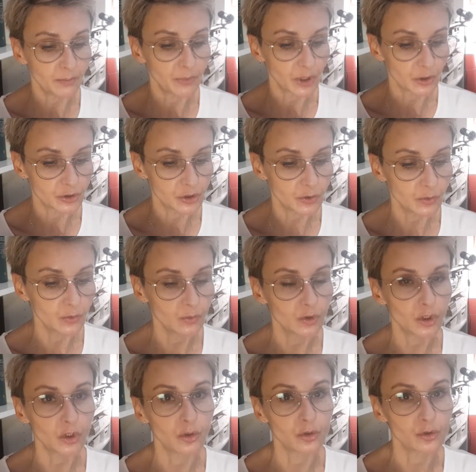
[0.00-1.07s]
prosił,
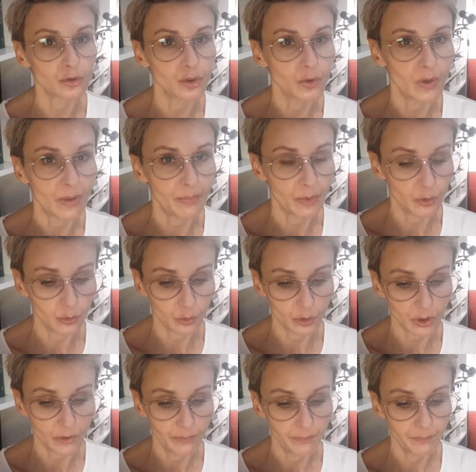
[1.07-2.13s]
to dorzuciła
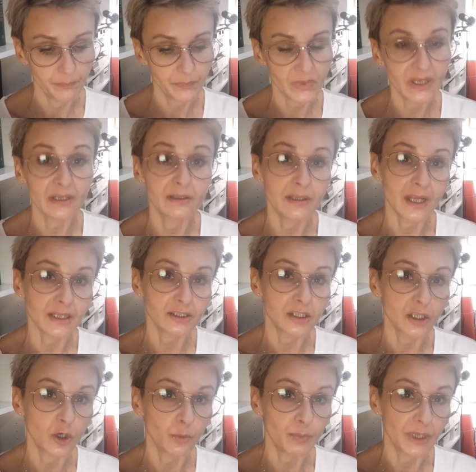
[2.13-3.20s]
ponuro. 11
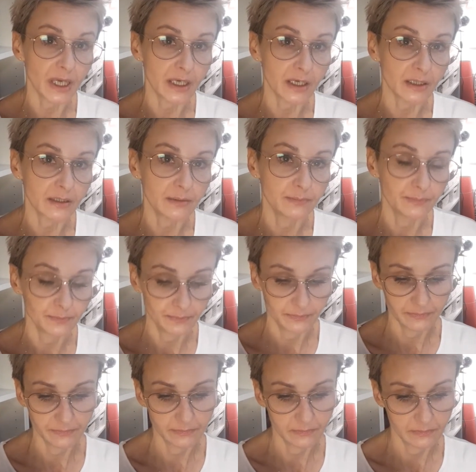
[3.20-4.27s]
kopiejek.
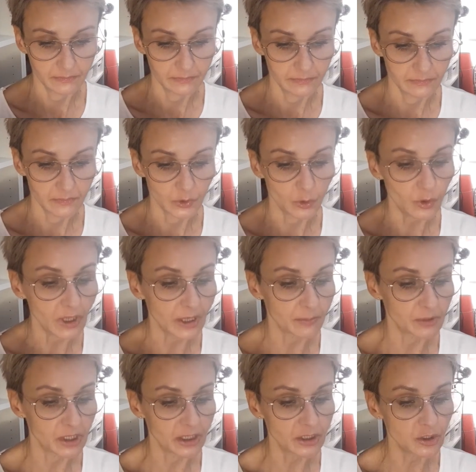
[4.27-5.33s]
Julek
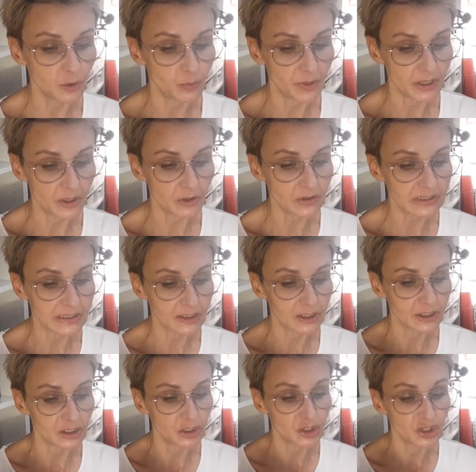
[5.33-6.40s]
przeliczył pieniądze
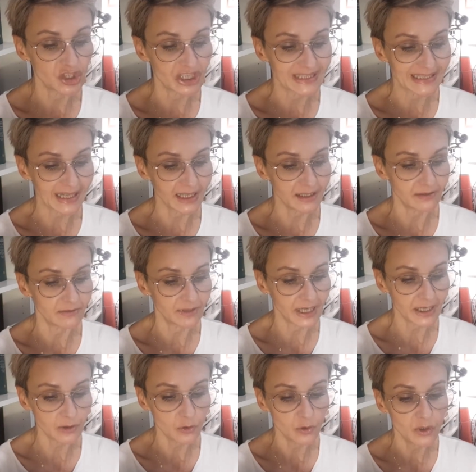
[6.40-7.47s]
ściskane w
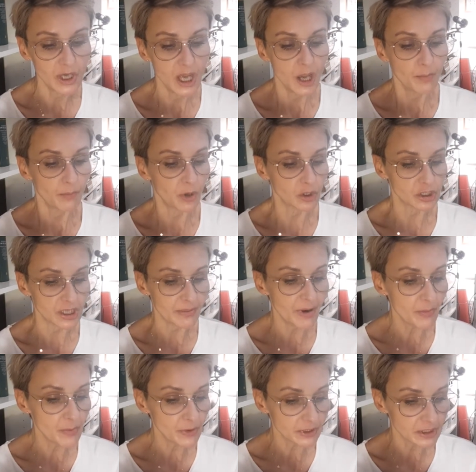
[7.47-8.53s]
ręku,
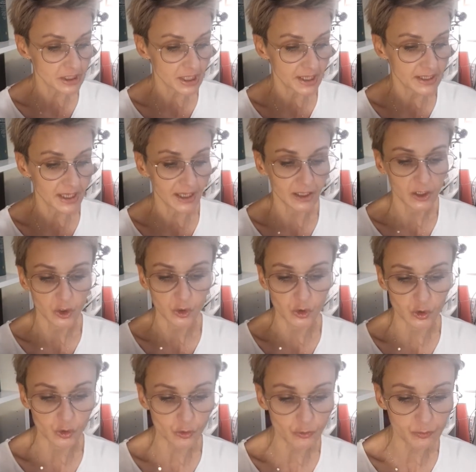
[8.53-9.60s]
pogrzebał po kieszeniach,
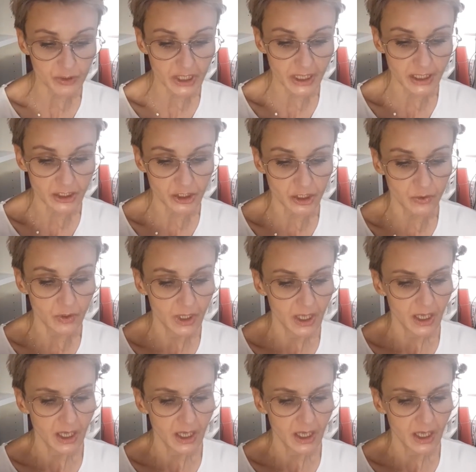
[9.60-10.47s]
znów przeliczył.